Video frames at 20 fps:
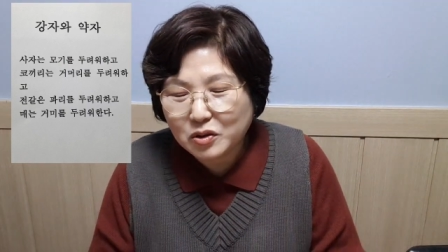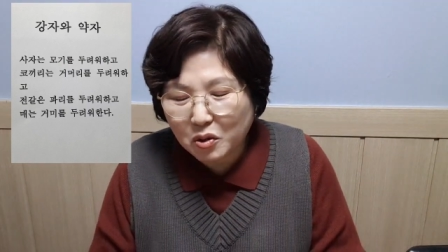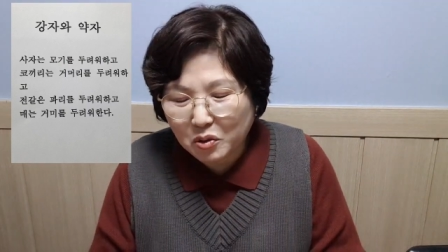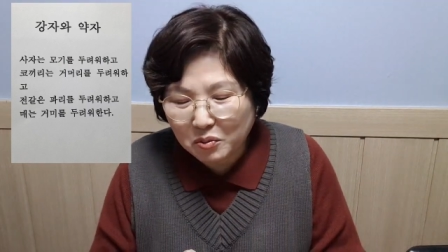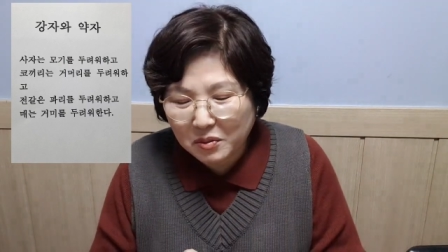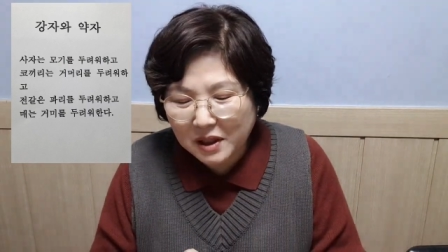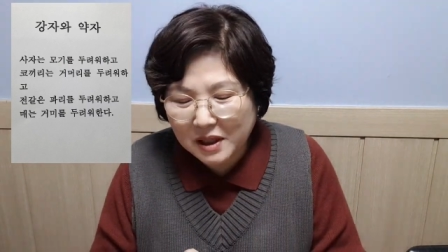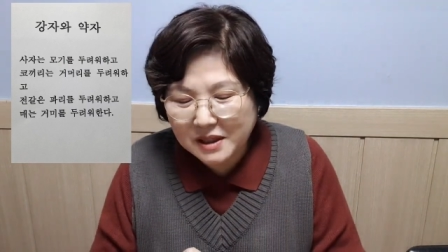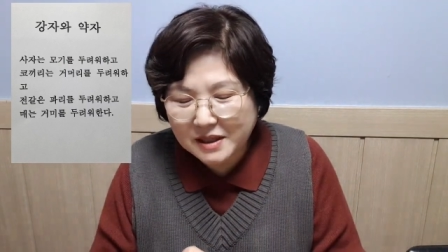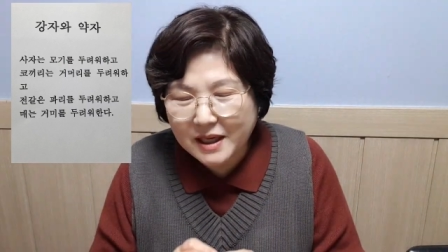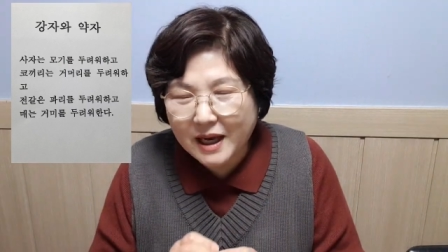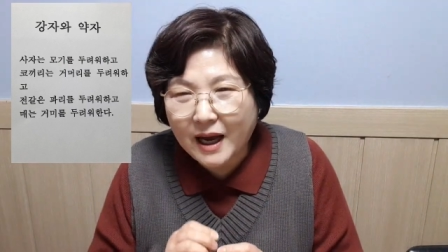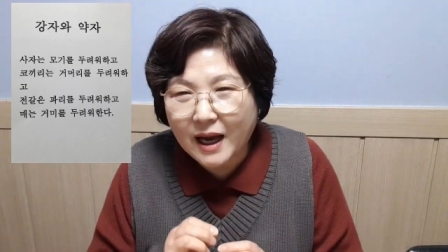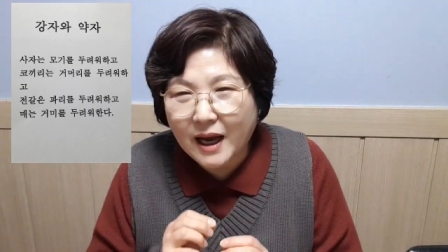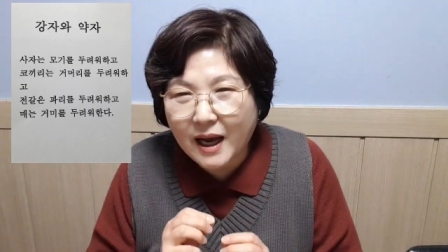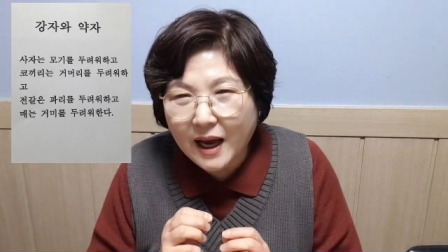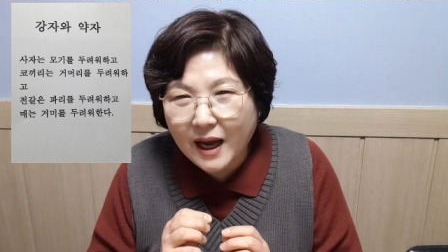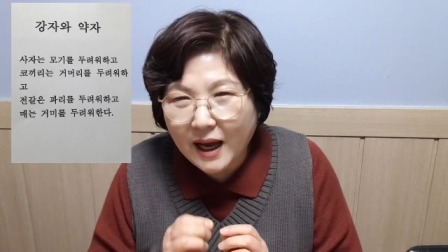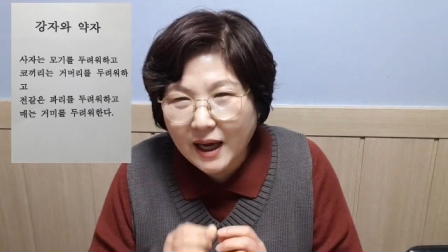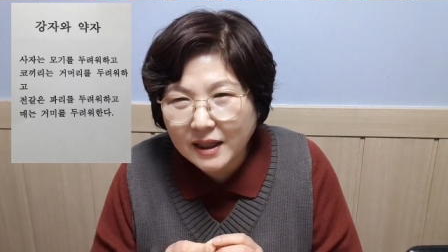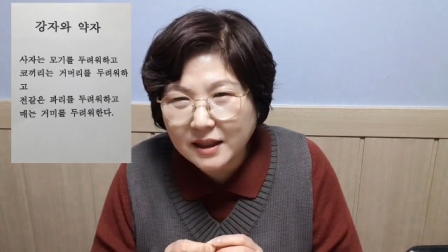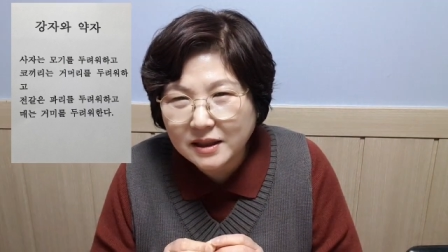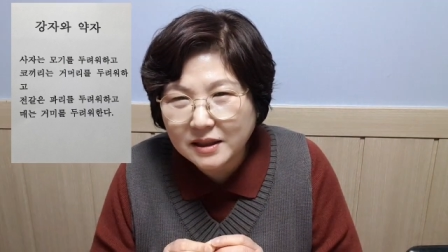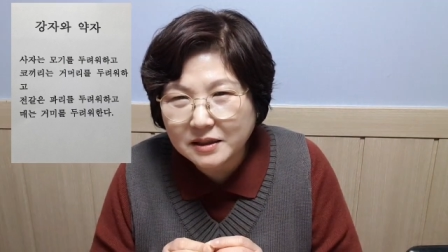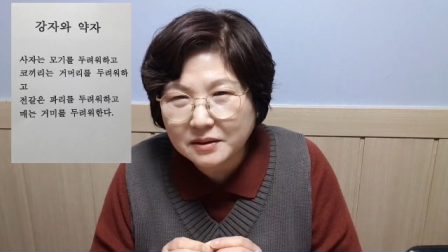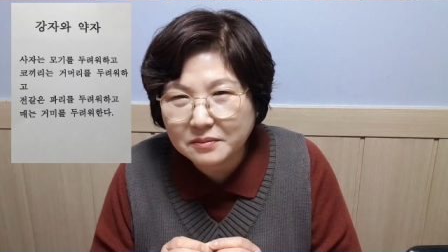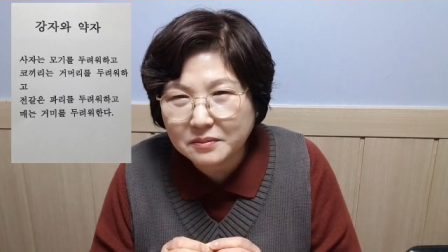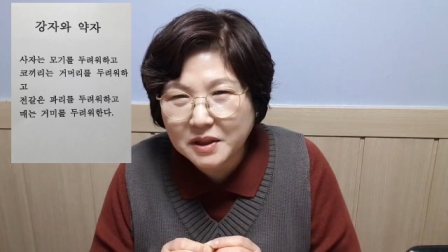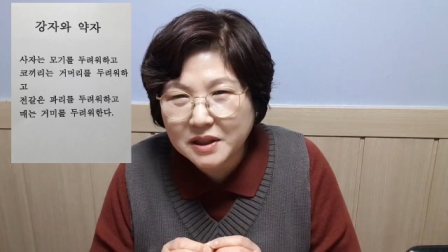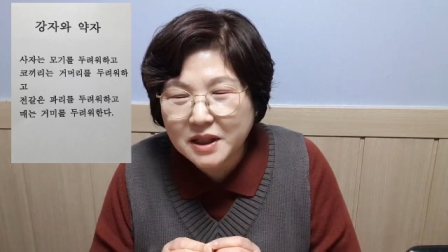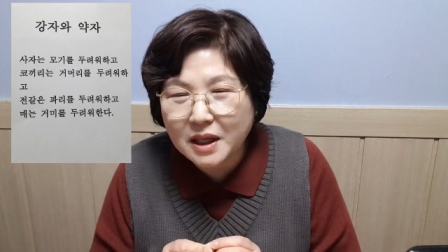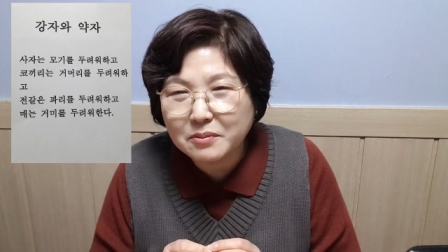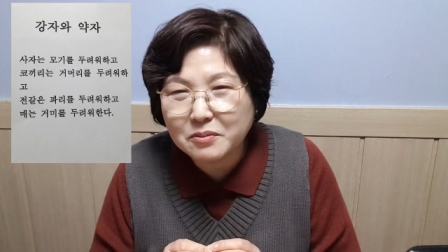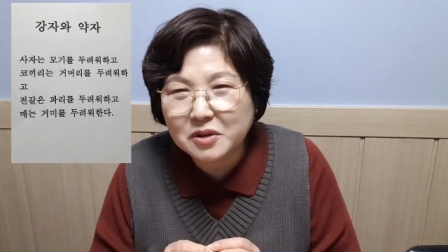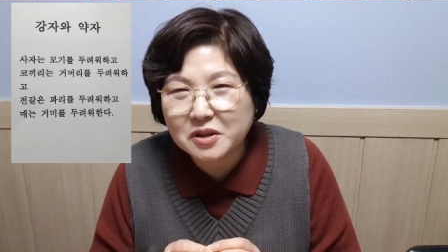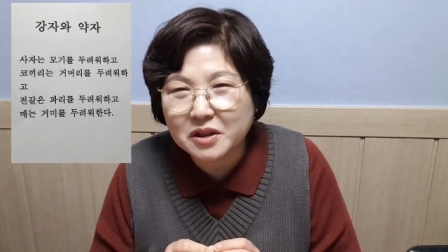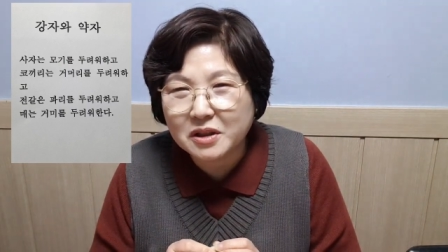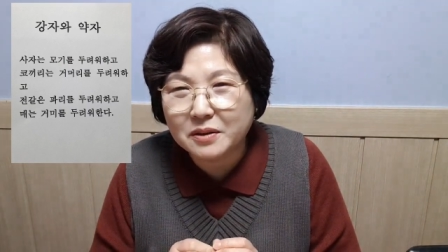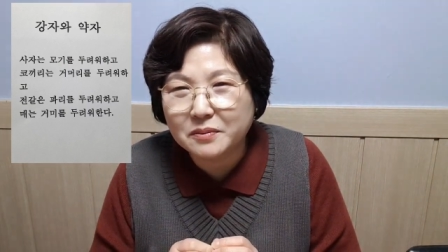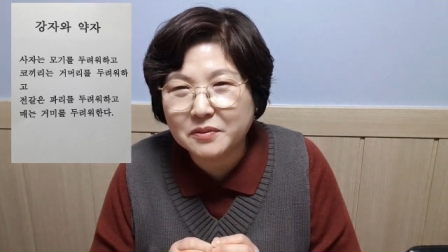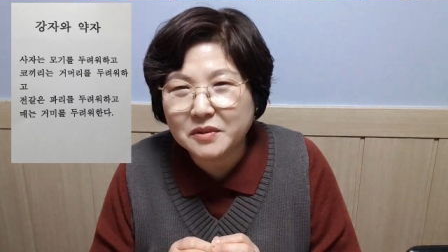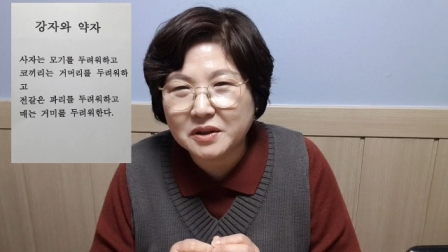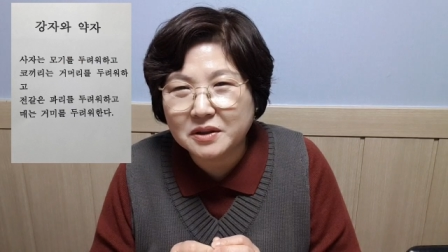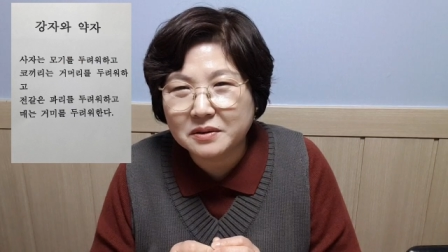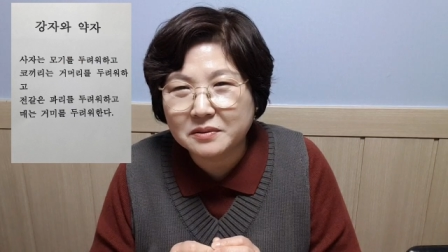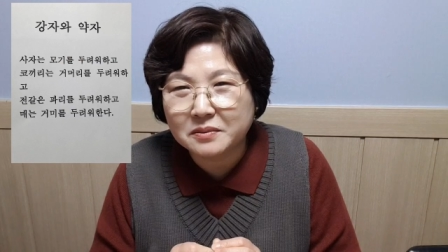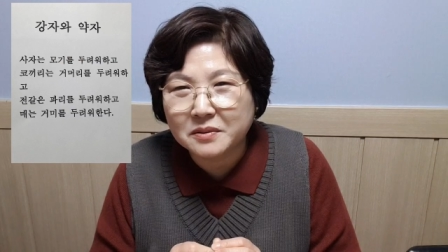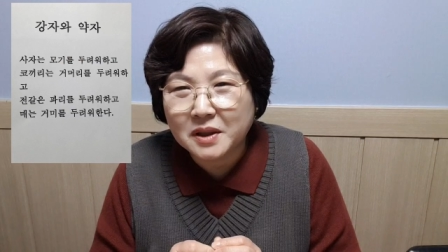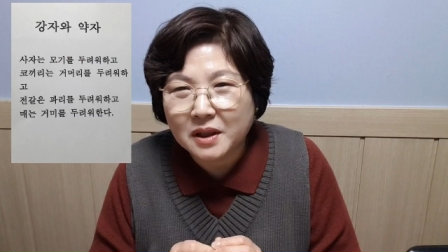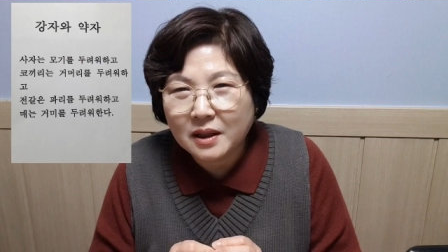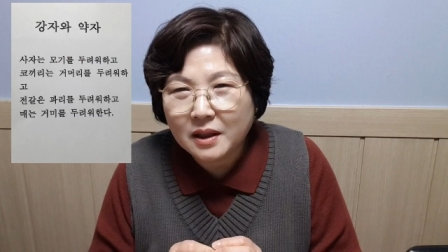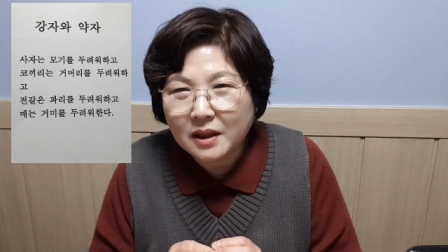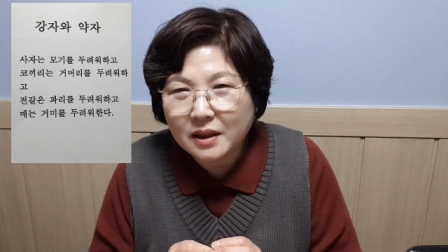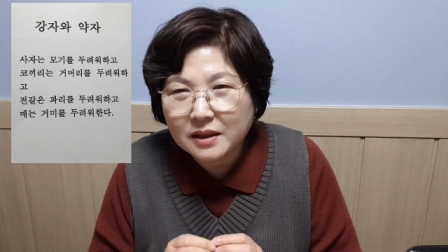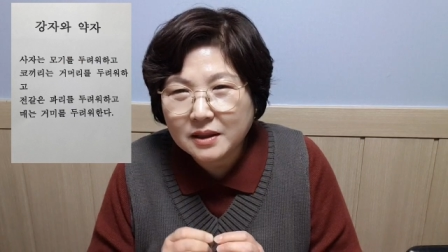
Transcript: 정말 작은 미생물처럼 음,